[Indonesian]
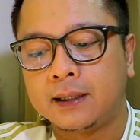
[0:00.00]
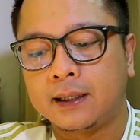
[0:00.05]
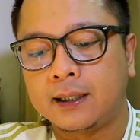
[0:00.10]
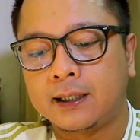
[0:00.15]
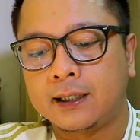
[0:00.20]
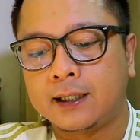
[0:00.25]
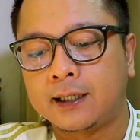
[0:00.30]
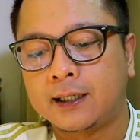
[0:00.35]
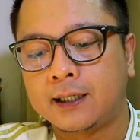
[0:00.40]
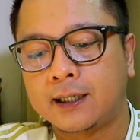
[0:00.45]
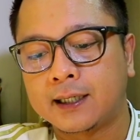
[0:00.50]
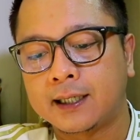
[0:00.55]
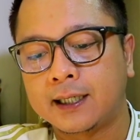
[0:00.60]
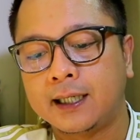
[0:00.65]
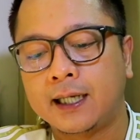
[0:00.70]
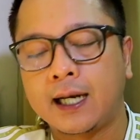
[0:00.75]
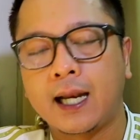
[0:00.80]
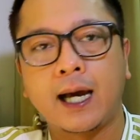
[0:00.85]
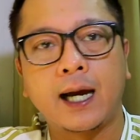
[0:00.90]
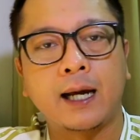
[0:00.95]
Eh,
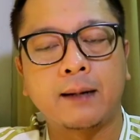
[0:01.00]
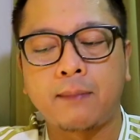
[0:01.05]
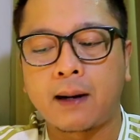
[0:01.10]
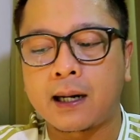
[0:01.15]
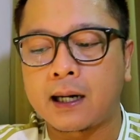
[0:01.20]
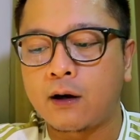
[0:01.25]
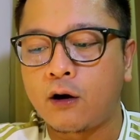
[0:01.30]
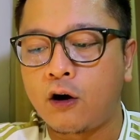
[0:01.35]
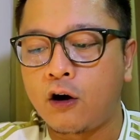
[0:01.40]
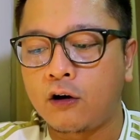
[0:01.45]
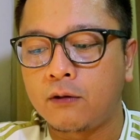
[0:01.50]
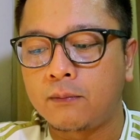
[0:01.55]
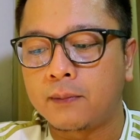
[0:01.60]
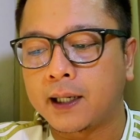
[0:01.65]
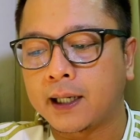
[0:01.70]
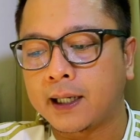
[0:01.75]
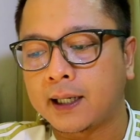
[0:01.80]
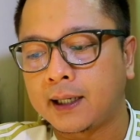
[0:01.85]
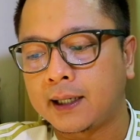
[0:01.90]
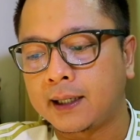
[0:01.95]
kehilangan Mark Locke,
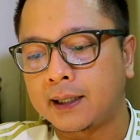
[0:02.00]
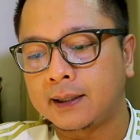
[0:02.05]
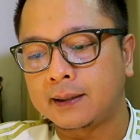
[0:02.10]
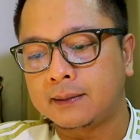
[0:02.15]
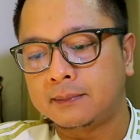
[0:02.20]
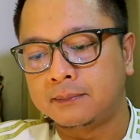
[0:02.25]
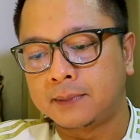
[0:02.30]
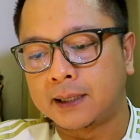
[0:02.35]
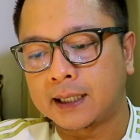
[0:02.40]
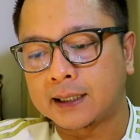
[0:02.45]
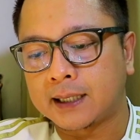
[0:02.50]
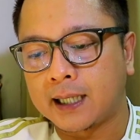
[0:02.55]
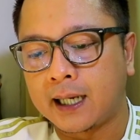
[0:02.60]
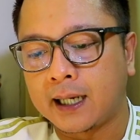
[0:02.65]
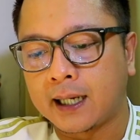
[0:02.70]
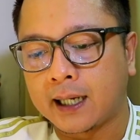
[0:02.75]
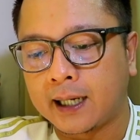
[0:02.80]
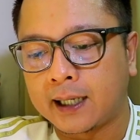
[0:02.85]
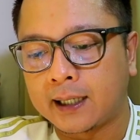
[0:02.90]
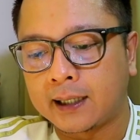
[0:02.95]
mereka
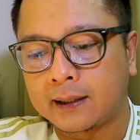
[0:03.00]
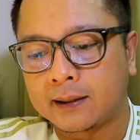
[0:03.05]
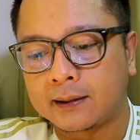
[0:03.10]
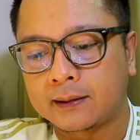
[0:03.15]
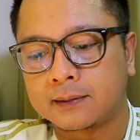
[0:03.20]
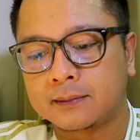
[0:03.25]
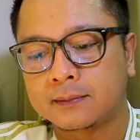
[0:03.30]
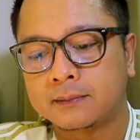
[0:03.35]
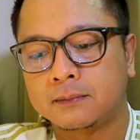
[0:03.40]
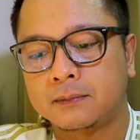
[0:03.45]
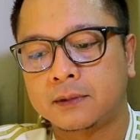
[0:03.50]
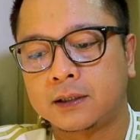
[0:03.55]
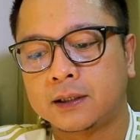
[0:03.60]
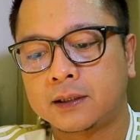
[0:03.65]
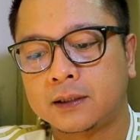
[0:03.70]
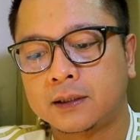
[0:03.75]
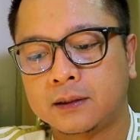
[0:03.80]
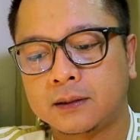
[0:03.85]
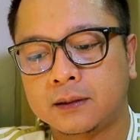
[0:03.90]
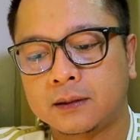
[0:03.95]
mendatangkan
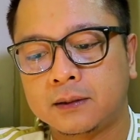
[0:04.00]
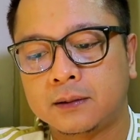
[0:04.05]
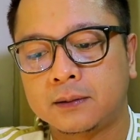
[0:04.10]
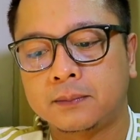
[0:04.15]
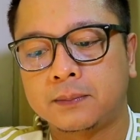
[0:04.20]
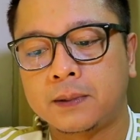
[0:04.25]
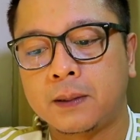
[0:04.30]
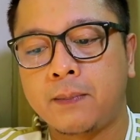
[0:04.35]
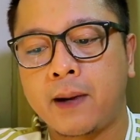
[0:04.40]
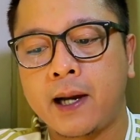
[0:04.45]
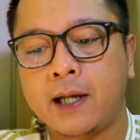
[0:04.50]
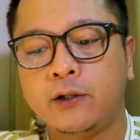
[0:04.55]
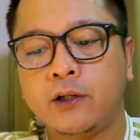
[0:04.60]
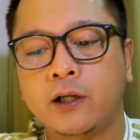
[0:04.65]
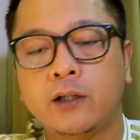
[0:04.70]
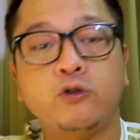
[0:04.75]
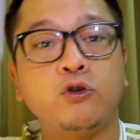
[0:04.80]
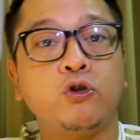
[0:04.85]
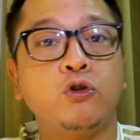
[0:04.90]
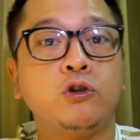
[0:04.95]
uh, pemain
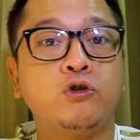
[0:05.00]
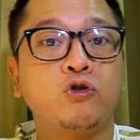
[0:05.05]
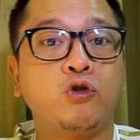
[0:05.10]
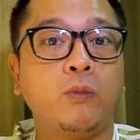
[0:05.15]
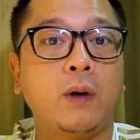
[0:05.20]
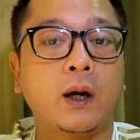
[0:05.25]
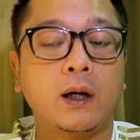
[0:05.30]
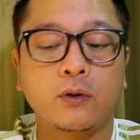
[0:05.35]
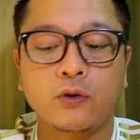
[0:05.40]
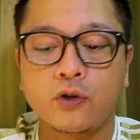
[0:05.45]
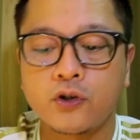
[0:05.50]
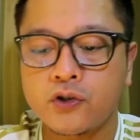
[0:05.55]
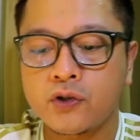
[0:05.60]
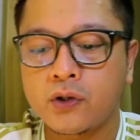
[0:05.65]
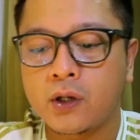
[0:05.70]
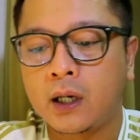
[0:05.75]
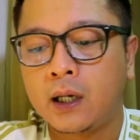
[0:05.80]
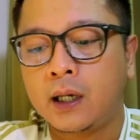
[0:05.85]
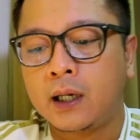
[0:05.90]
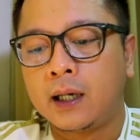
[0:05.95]
yang juga cukup
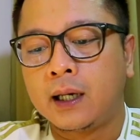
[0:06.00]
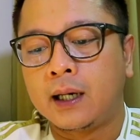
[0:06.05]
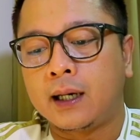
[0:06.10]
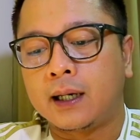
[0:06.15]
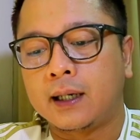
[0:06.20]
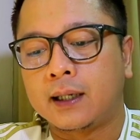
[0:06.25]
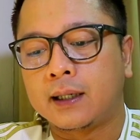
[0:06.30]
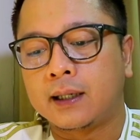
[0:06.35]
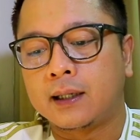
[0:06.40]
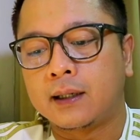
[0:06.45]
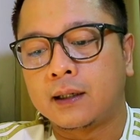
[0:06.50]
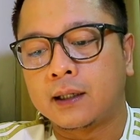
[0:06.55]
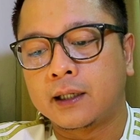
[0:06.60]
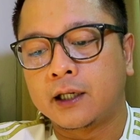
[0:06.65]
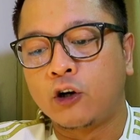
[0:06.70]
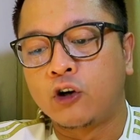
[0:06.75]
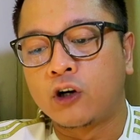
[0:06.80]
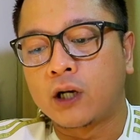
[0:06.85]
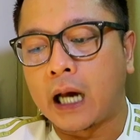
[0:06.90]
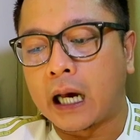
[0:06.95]
bagus, uh,
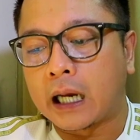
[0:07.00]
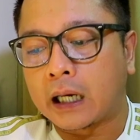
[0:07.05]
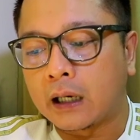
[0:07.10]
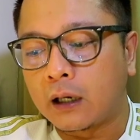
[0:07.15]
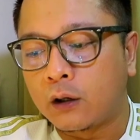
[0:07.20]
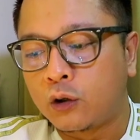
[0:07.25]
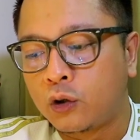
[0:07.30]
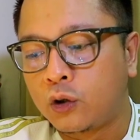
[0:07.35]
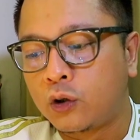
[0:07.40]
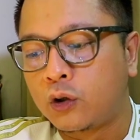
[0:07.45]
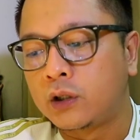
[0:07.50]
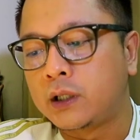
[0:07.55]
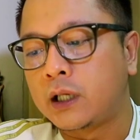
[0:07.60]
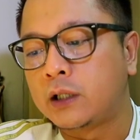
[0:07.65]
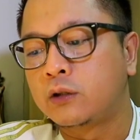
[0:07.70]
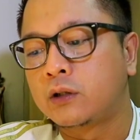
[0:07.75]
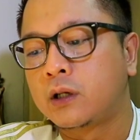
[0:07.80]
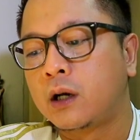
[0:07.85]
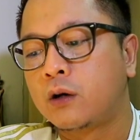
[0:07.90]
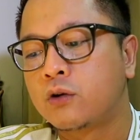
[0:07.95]
Gion Carlo
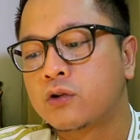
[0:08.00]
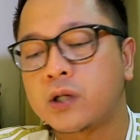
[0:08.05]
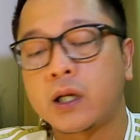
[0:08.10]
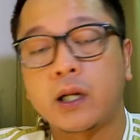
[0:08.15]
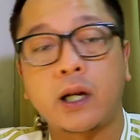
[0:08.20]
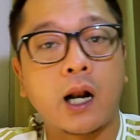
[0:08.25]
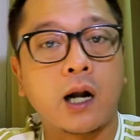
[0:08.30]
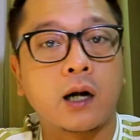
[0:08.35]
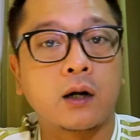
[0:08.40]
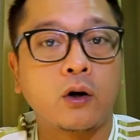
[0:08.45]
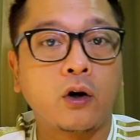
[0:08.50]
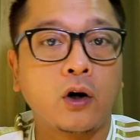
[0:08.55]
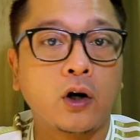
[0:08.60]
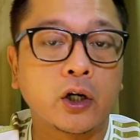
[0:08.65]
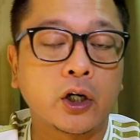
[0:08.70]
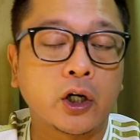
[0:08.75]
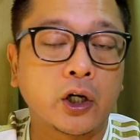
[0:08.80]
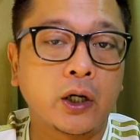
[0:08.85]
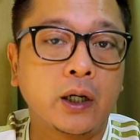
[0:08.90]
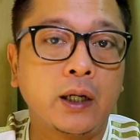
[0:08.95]
dan juga Husan
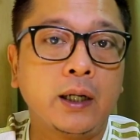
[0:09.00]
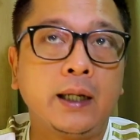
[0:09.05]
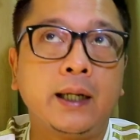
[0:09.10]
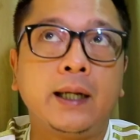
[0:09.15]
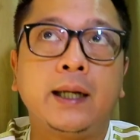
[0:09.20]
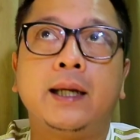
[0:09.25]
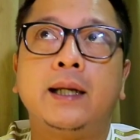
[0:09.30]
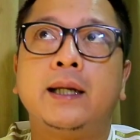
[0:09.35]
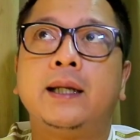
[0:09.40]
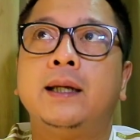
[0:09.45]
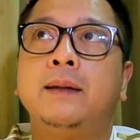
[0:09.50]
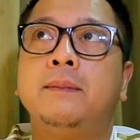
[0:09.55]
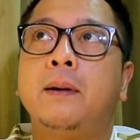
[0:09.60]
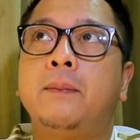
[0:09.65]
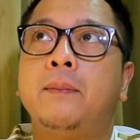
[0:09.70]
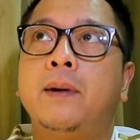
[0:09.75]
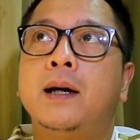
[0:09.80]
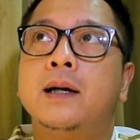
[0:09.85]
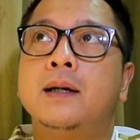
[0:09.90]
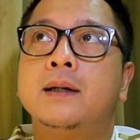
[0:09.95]
Eldor Ini
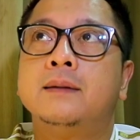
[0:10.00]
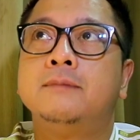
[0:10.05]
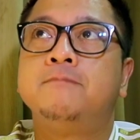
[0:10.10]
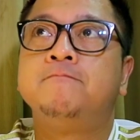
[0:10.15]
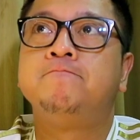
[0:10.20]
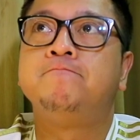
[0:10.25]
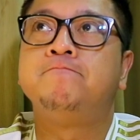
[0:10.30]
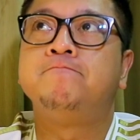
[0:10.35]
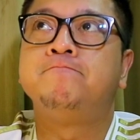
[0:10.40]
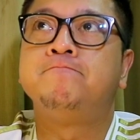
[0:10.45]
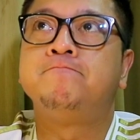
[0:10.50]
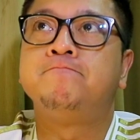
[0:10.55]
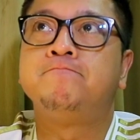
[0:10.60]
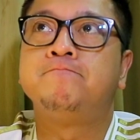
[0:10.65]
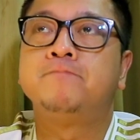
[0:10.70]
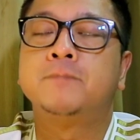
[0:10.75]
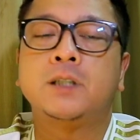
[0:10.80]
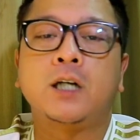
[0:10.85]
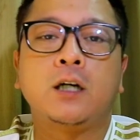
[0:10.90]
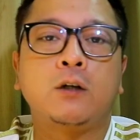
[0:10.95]
memang
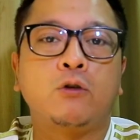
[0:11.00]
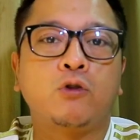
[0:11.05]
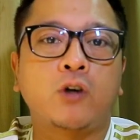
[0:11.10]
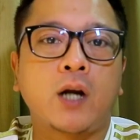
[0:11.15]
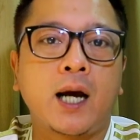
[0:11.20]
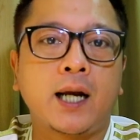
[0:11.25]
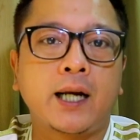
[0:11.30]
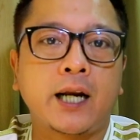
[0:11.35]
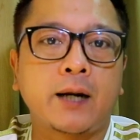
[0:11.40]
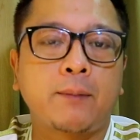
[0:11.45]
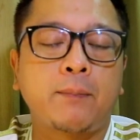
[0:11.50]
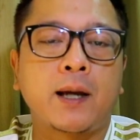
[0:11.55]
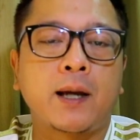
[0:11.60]
mm, kekurangan dari